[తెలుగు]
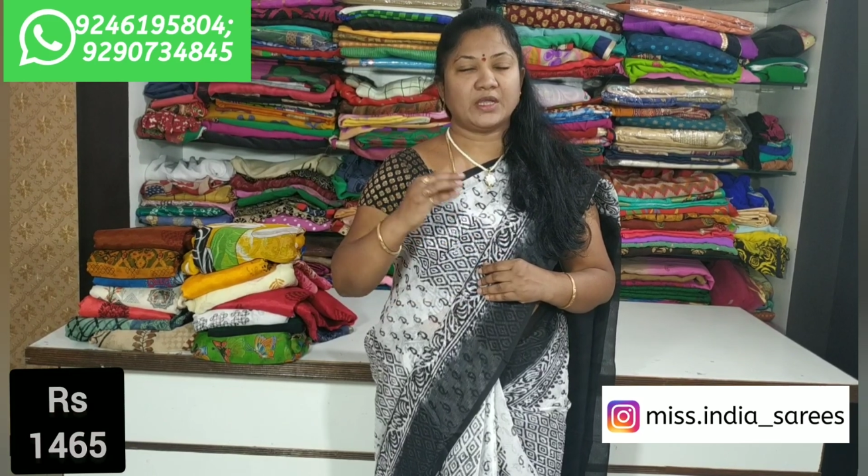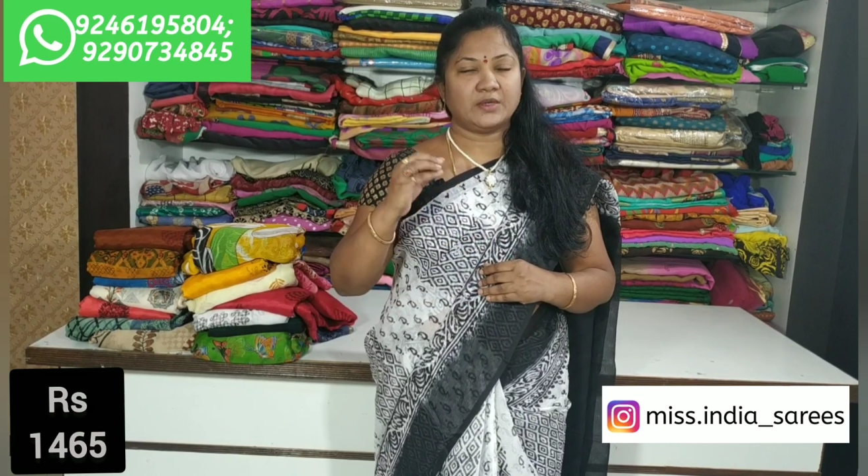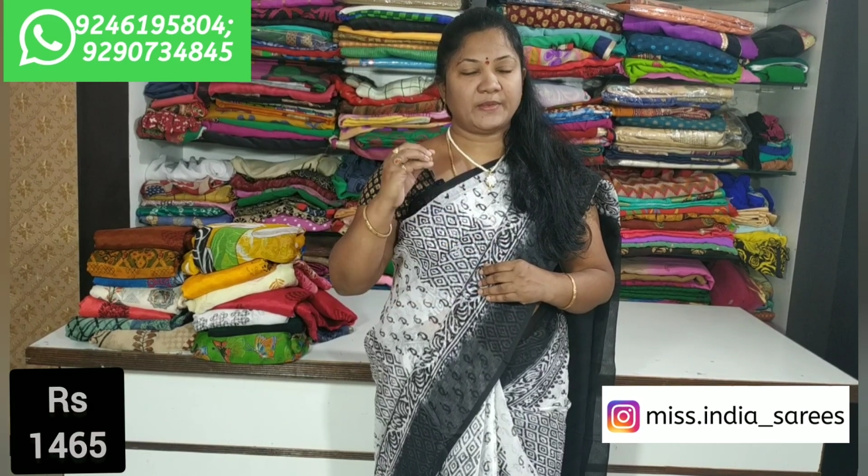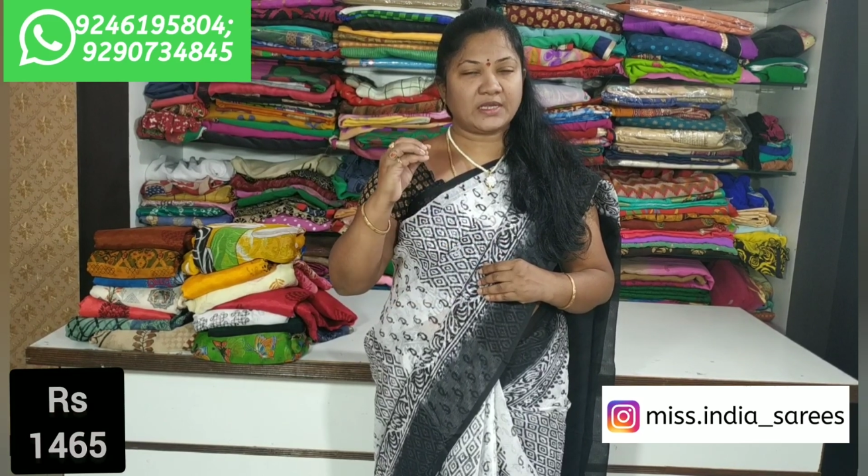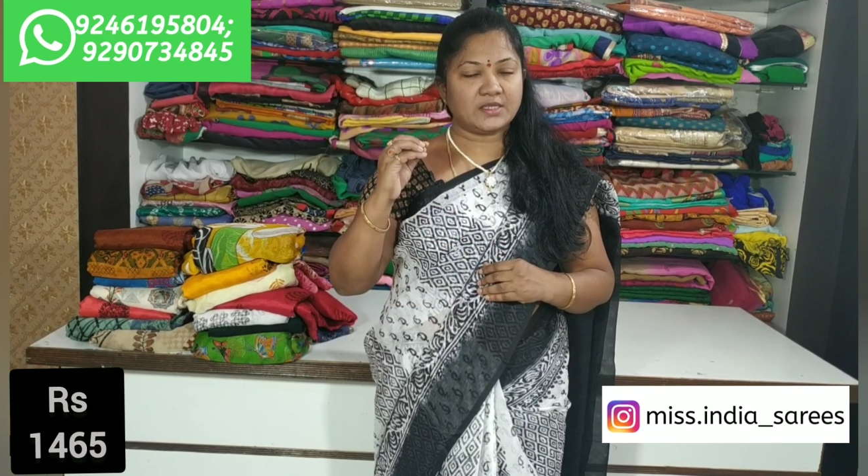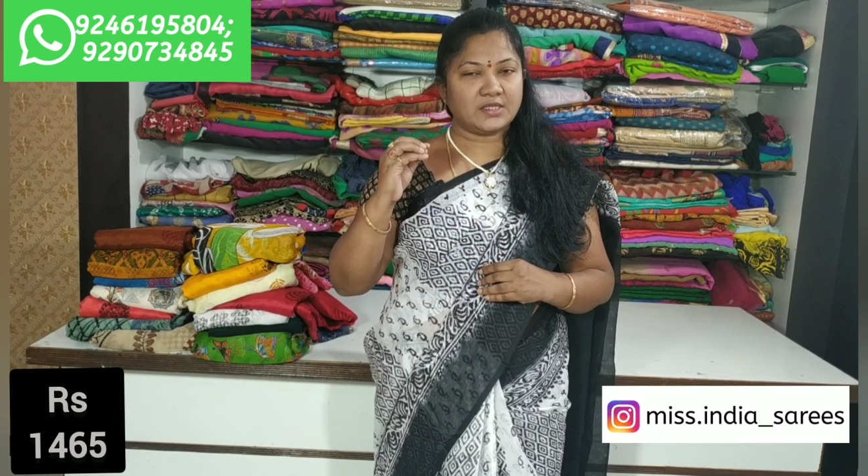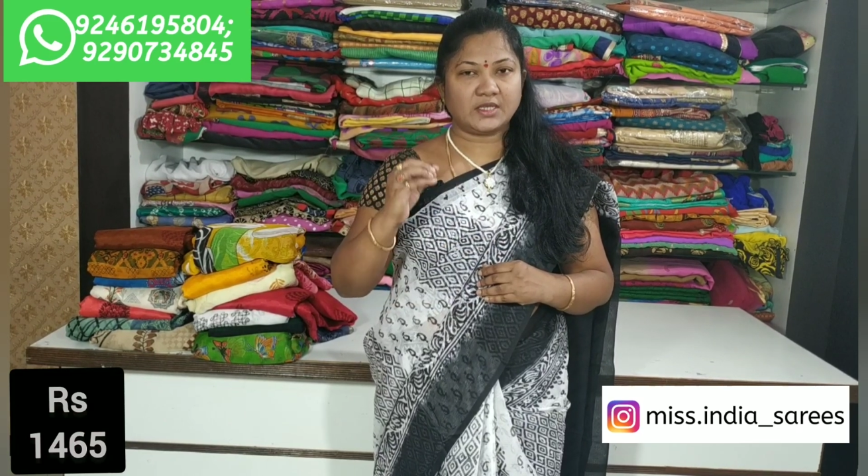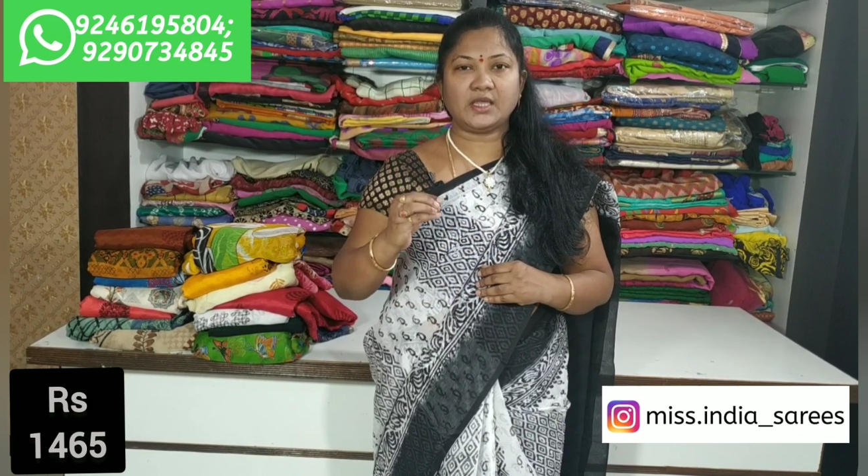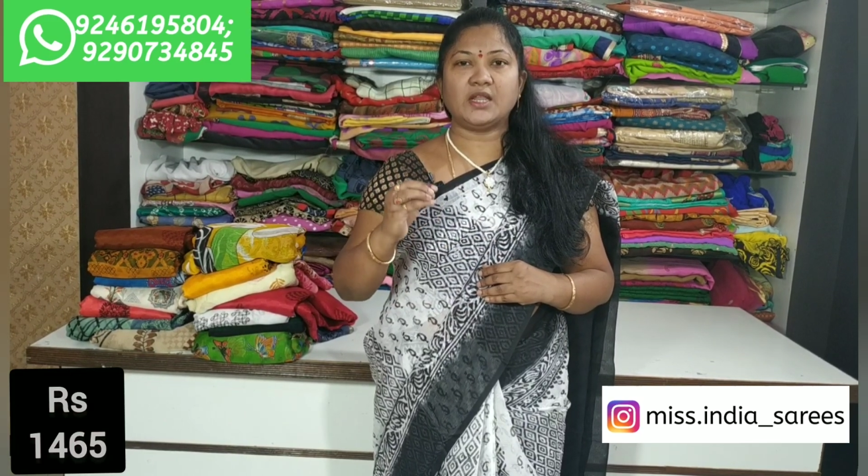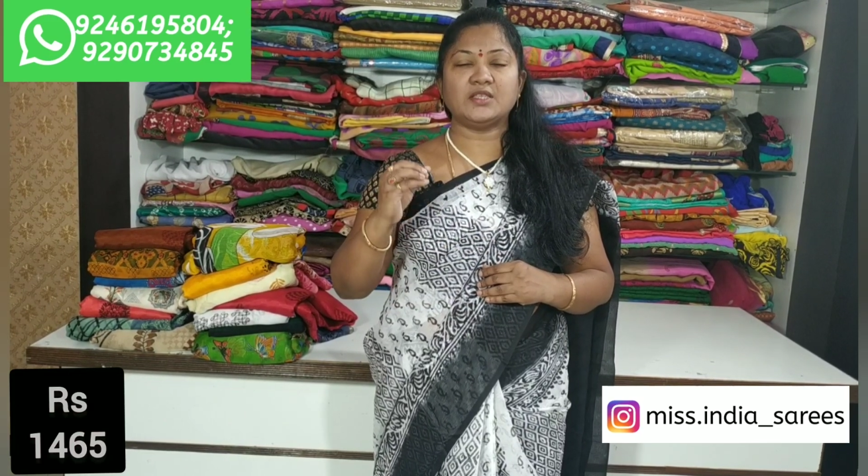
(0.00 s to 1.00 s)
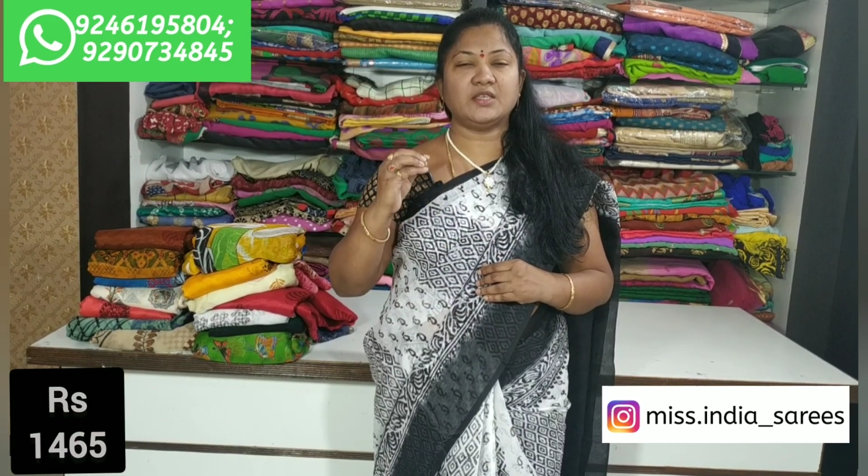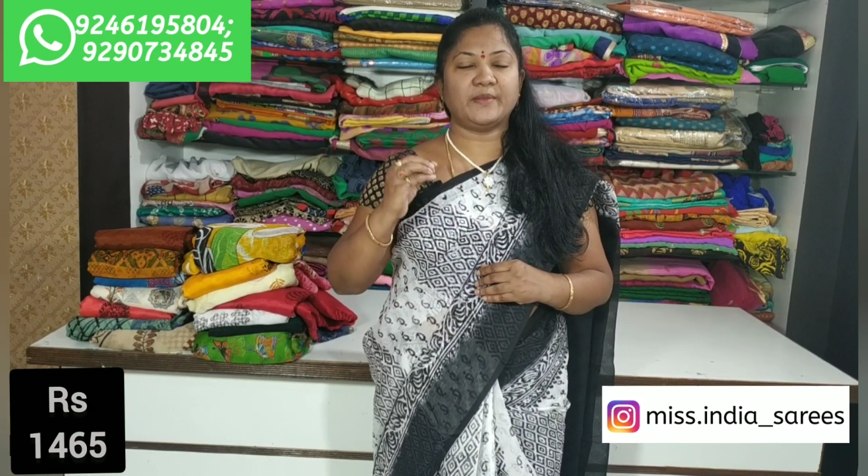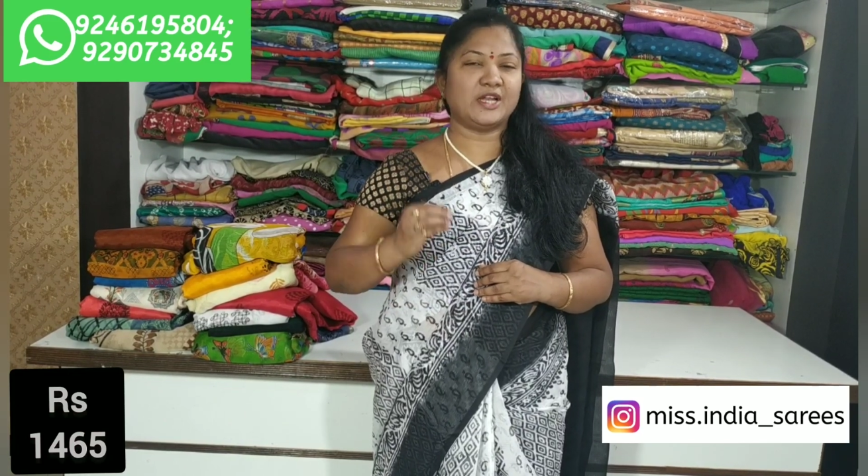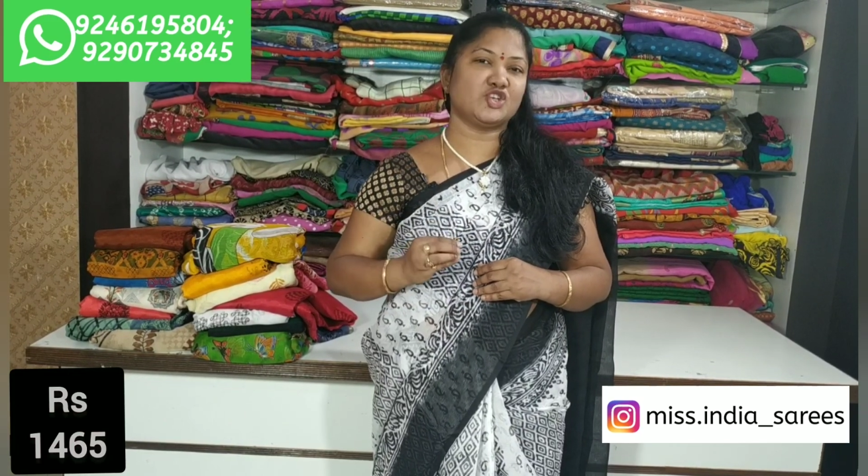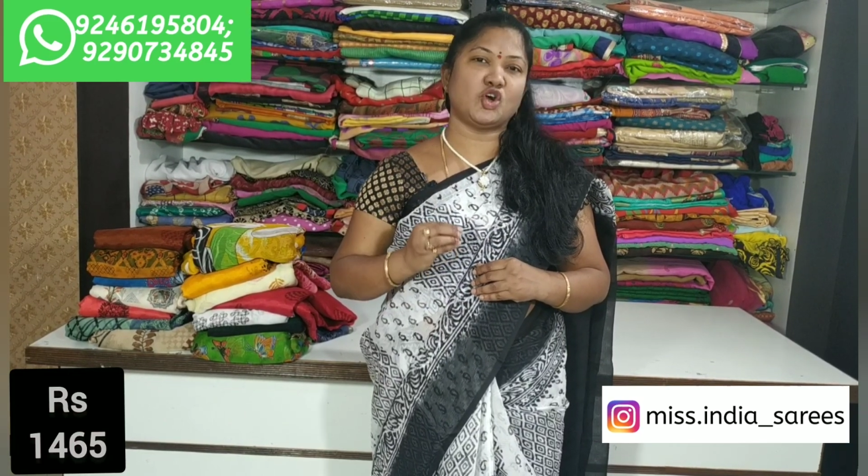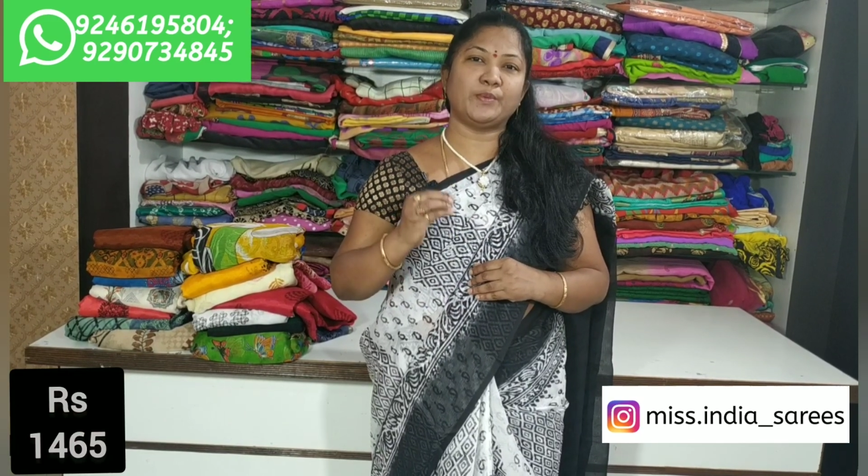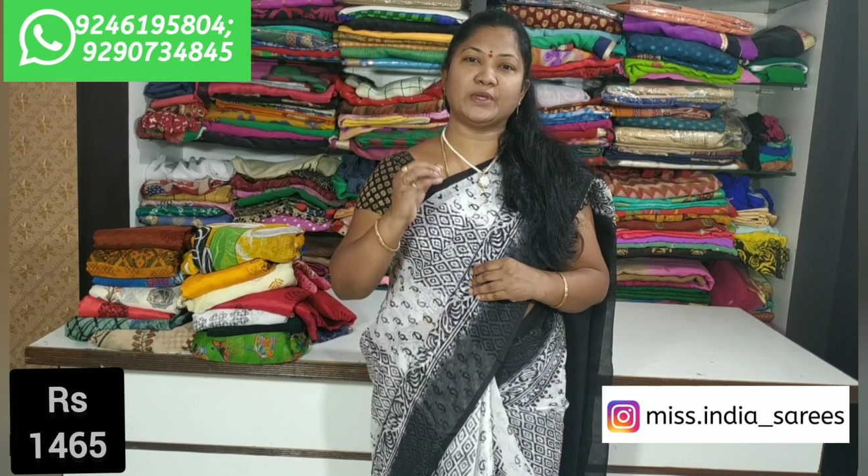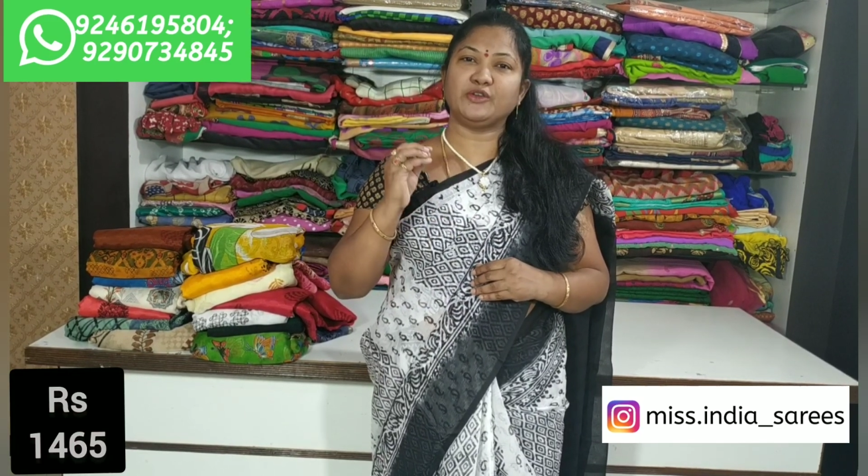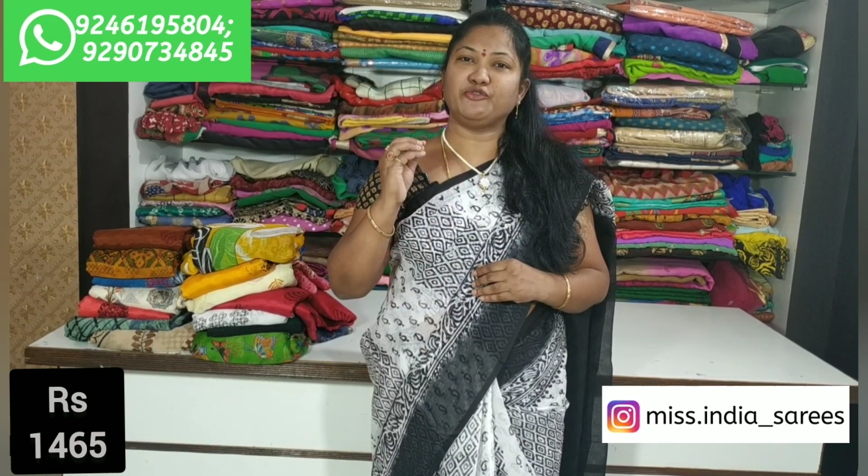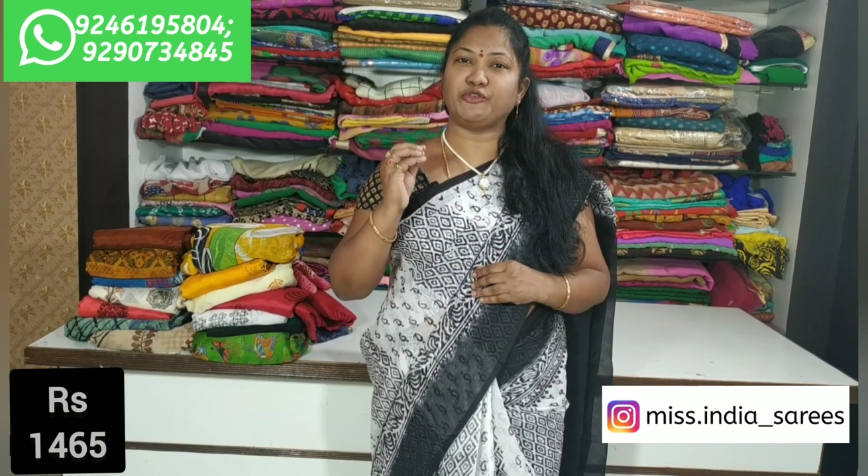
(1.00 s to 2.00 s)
మనకి సిగ్నల్ నుంచి మన షాప్కి